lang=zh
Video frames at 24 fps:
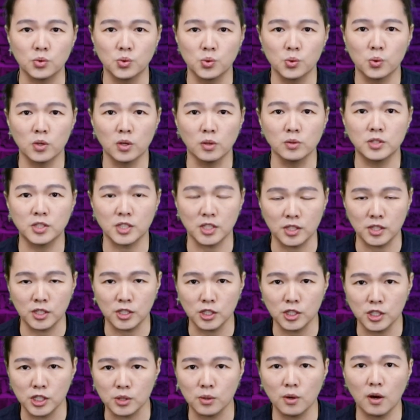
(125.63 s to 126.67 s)
如果有紧
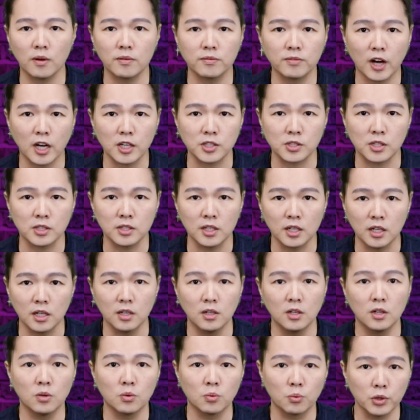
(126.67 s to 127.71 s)
急情况发生了，
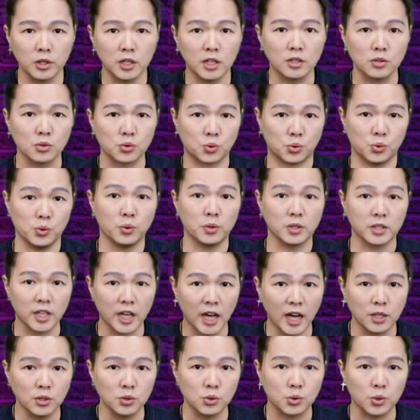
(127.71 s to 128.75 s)
为了所有人的
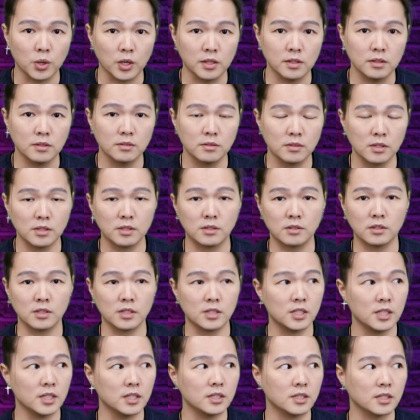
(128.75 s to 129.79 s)
安全，这这
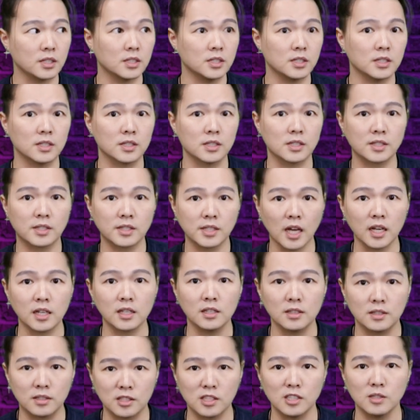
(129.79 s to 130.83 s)
些这个三
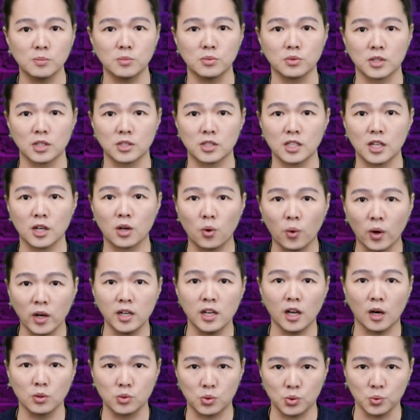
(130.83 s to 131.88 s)
个字母的这些
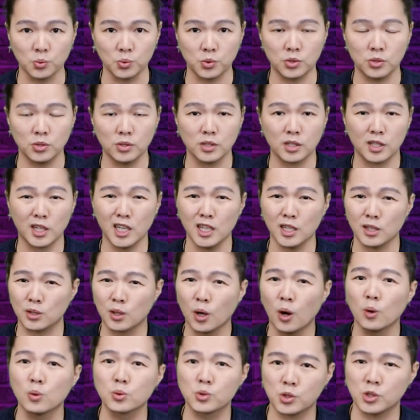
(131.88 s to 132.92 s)
官僚组织可以
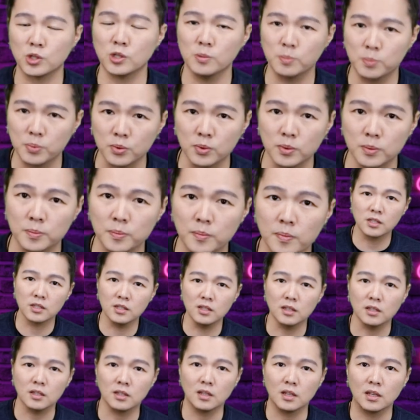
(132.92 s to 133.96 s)
偷吃布。但
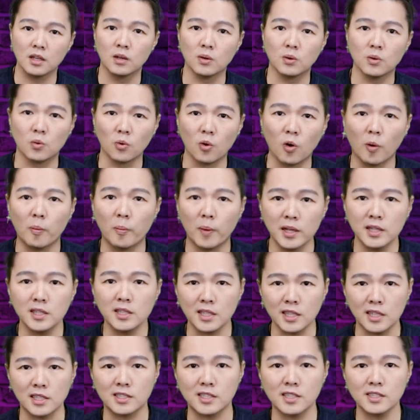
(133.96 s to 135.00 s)
是我们
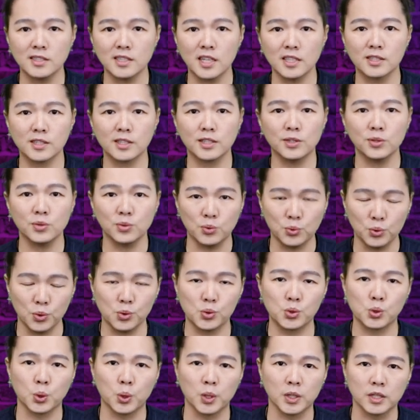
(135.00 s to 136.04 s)
已经在这个愚
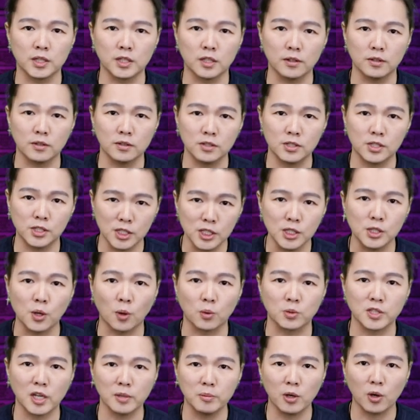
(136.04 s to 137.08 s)
蠢的系
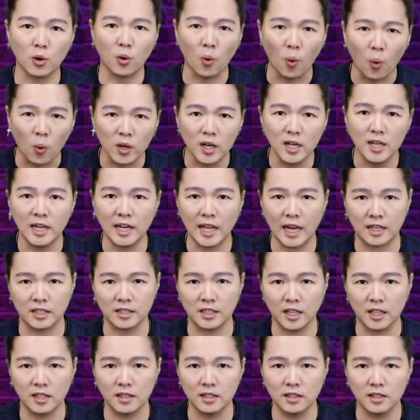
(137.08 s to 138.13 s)
统下面活了两
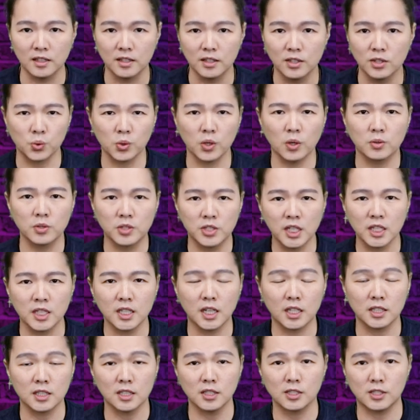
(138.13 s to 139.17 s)
年了，如果有任
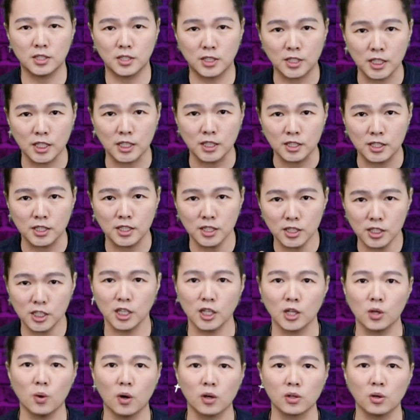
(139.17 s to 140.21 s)
何的紧急
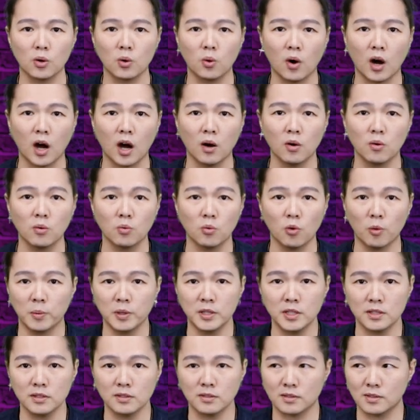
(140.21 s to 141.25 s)
情况的话，我
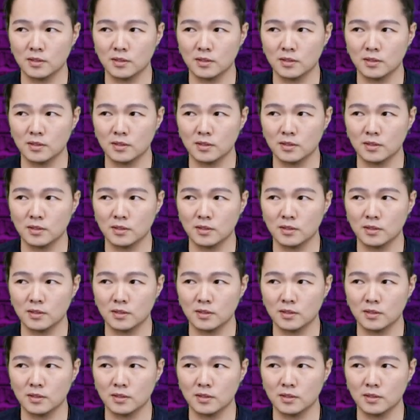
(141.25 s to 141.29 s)
们。